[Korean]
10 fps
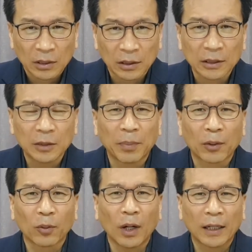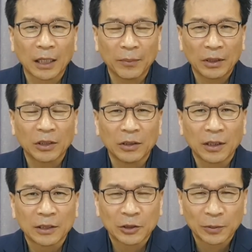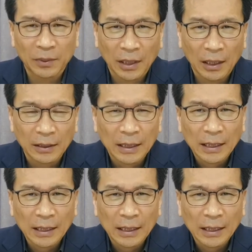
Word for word: 그것이 바로 하나님의 전능하심입니다.